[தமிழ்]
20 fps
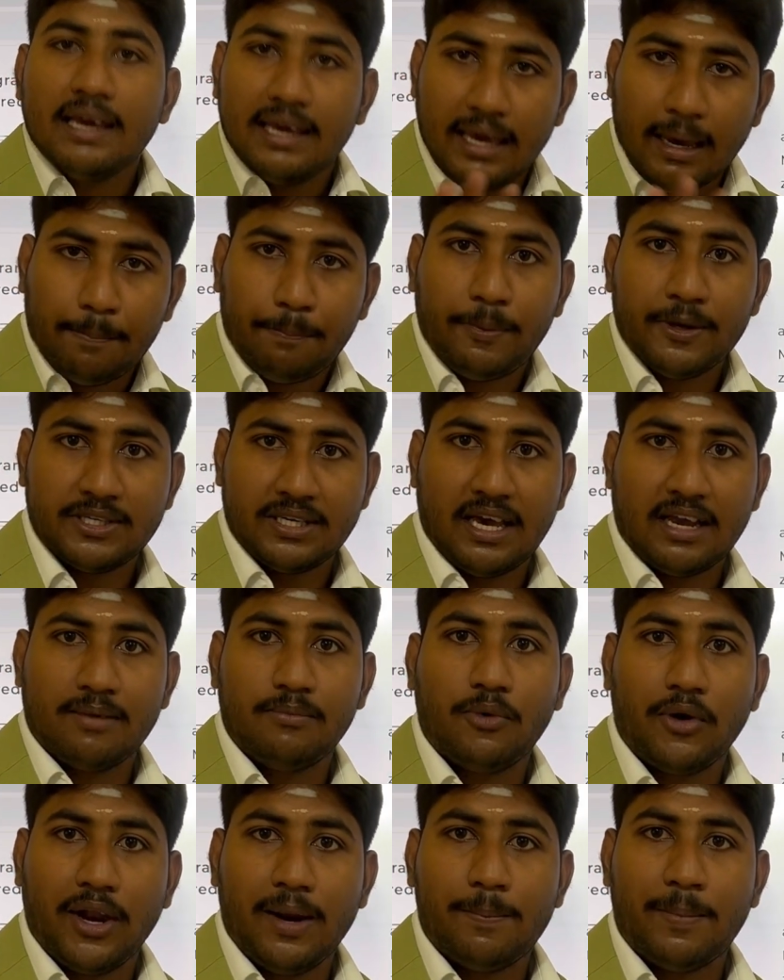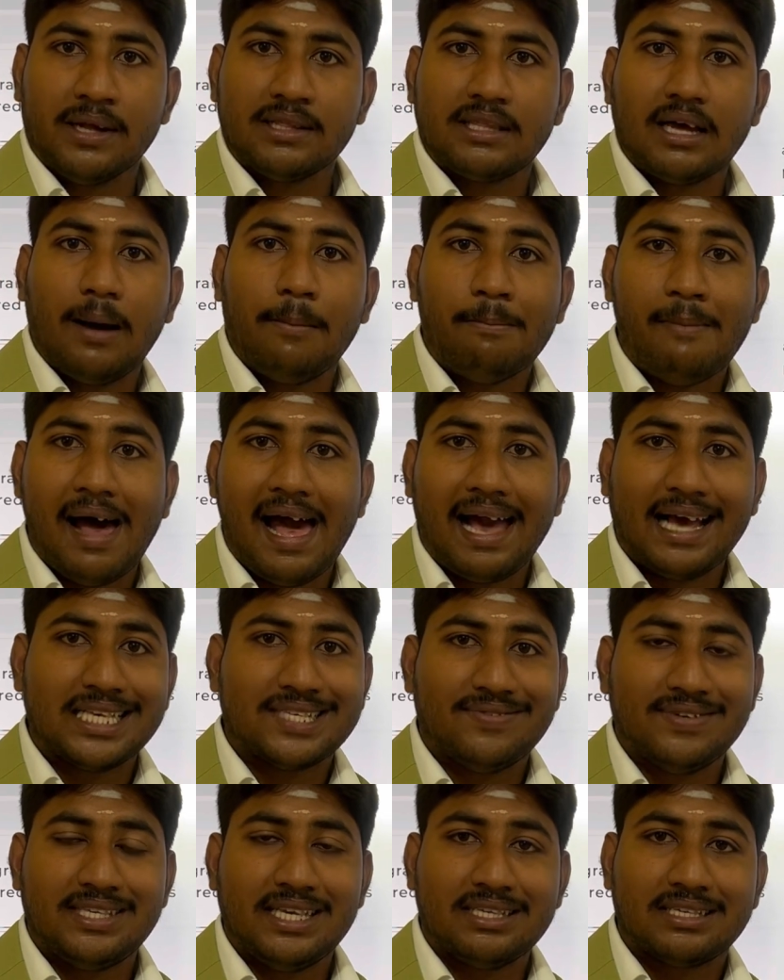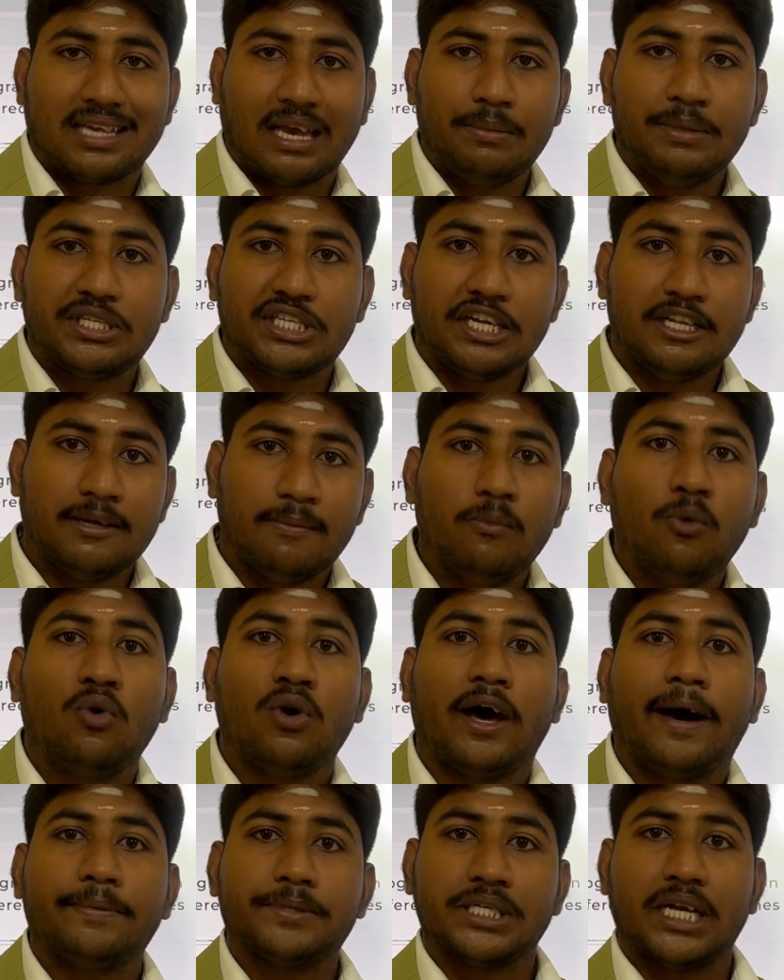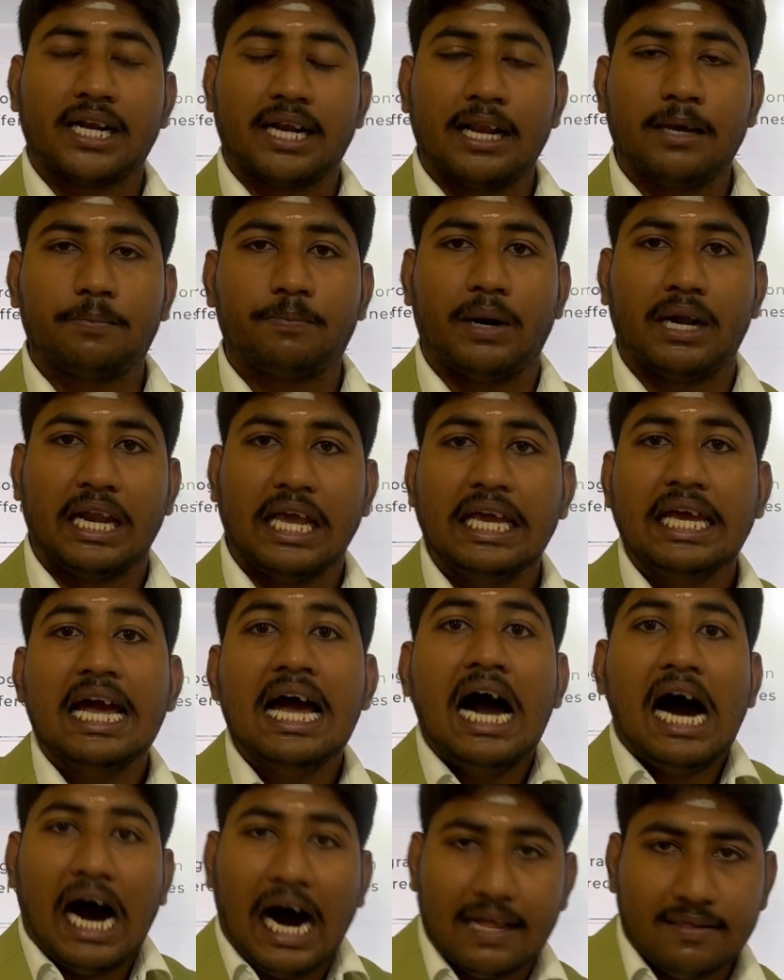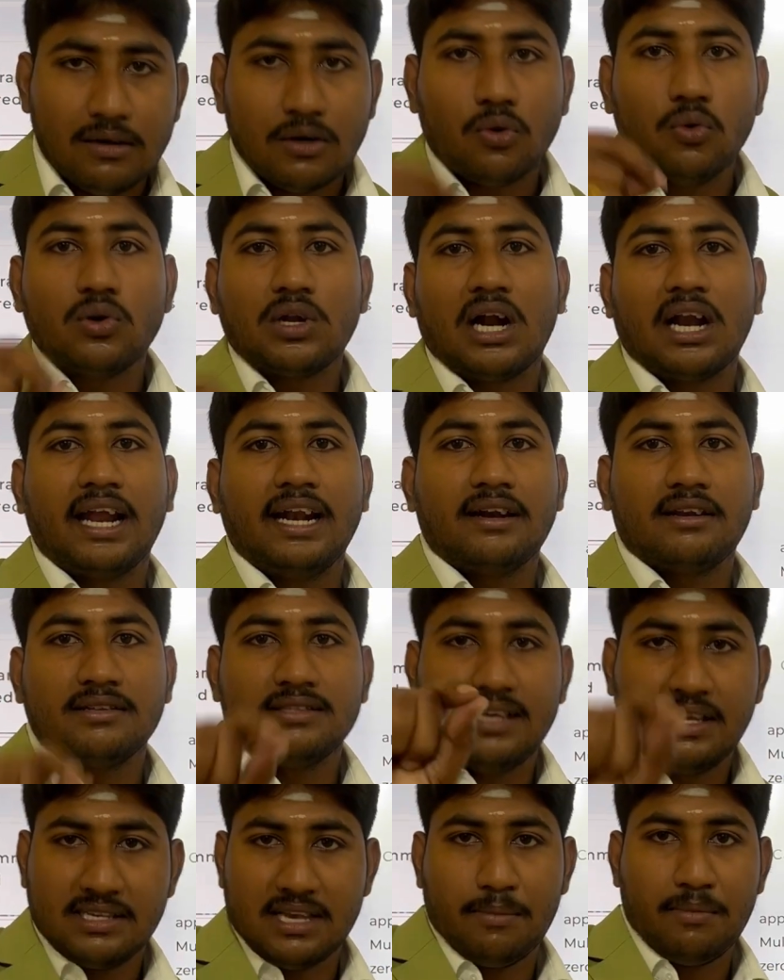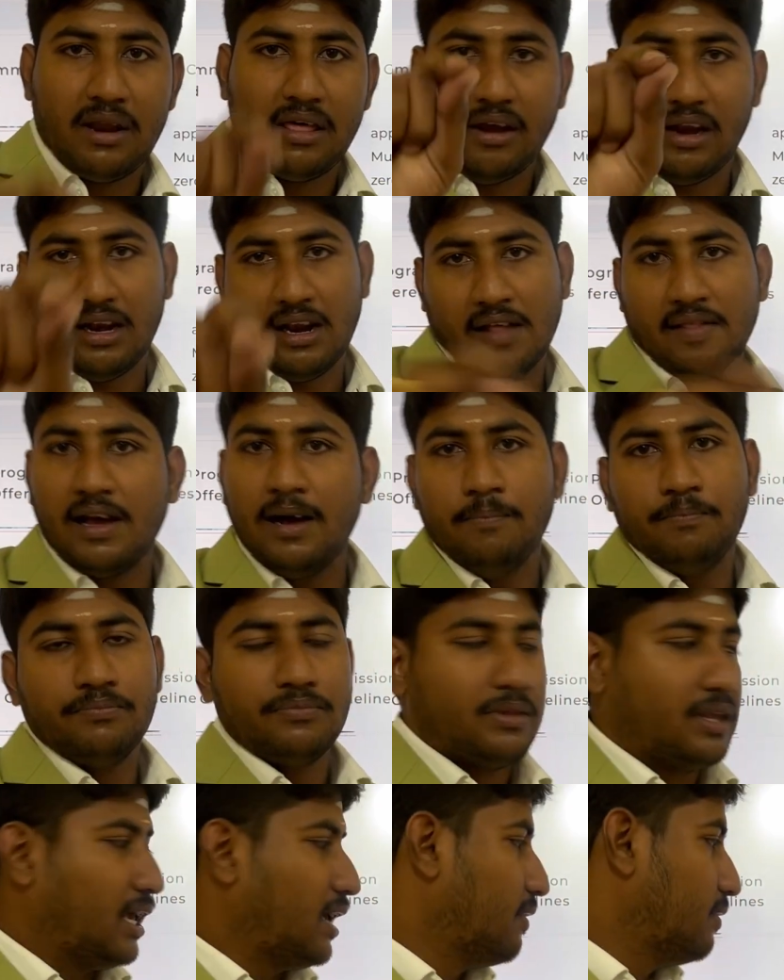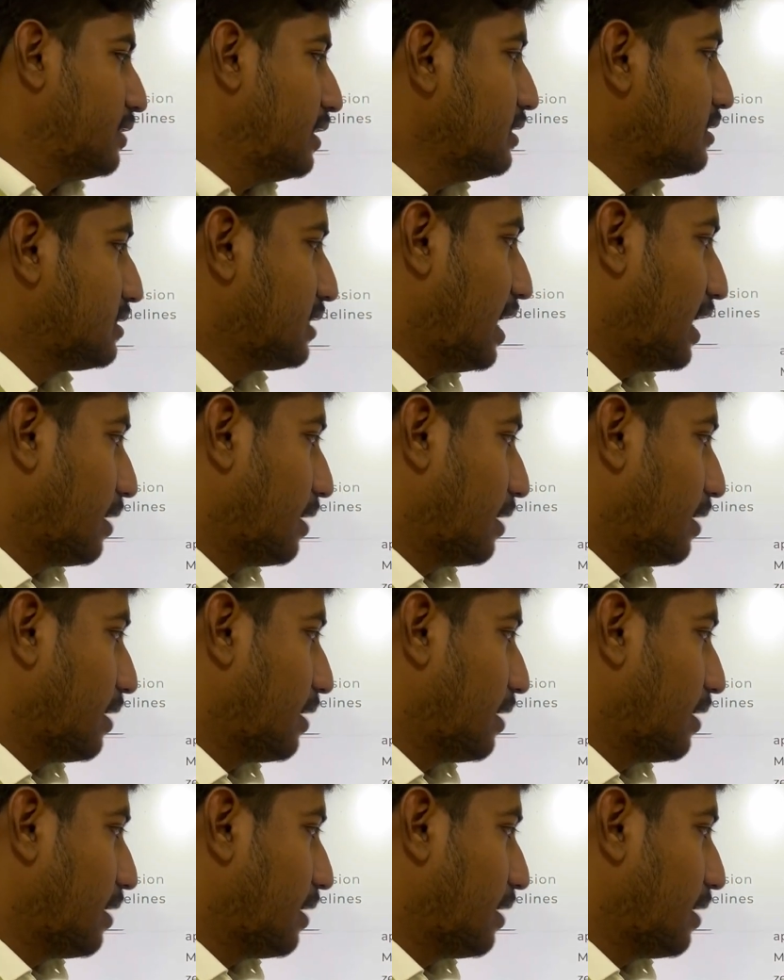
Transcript: எப்போ சேர முடியும்னு பார்த்தா மேக்ஸ் ஃபிசிக்ஸ் கெமிஸ்ட்ரி இந்த மூணு ஆப்ஷனை கிளிக் பண்ணி அதுக்குண்டான என்ட்ரன்ஸ் எக்ஸாம் எழுதுனீங்கன்னா தான் நீங்கள் வந்து சேர